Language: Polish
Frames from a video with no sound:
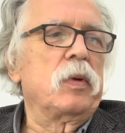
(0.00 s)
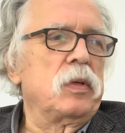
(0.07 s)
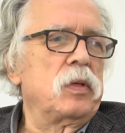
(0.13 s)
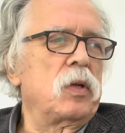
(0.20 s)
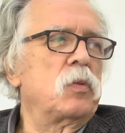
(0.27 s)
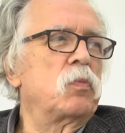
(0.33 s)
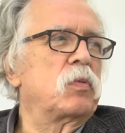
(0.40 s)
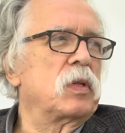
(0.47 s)

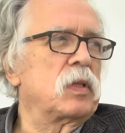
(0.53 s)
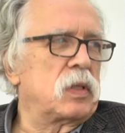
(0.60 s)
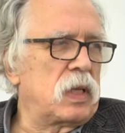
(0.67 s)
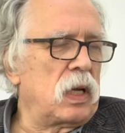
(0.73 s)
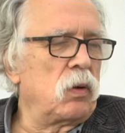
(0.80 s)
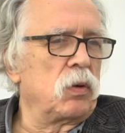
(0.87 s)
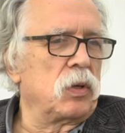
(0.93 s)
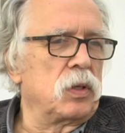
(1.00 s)
powiedzieć, przez
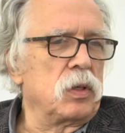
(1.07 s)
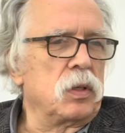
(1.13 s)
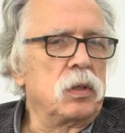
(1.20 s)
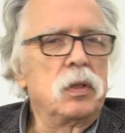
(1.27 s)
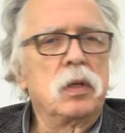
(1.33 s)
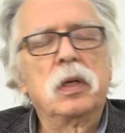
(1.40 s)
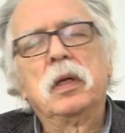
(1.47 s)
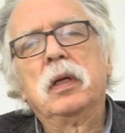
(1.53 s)
całe
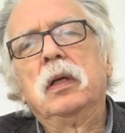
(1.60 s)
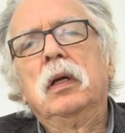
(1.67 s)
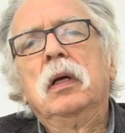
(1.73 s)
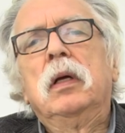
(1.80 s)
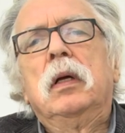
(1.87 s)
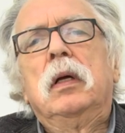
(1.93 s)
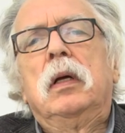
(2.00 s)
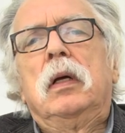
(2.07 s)
życie
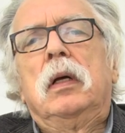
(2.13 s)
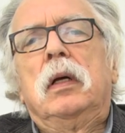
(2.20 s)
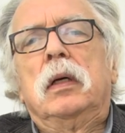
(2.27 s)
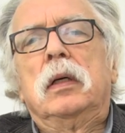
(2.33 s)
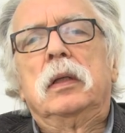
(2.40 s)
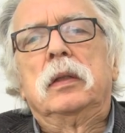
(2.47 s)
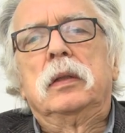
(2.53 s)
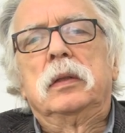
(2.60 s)

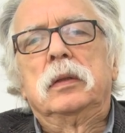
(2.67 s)
E,